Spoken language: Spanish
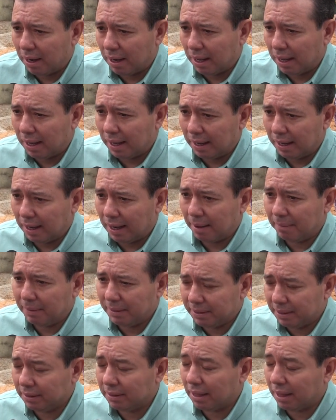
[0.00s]
la,
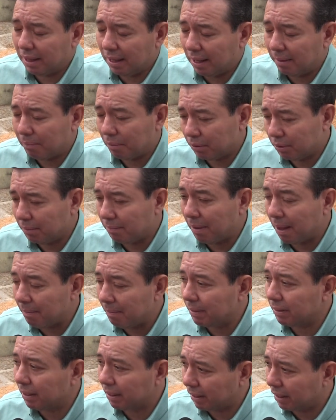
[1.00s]
visita de
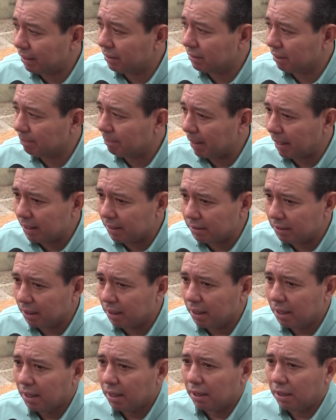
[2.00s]
aproximadamente 15
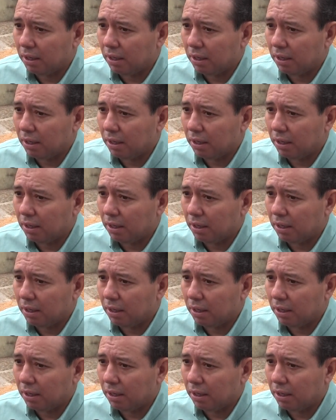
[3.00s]
países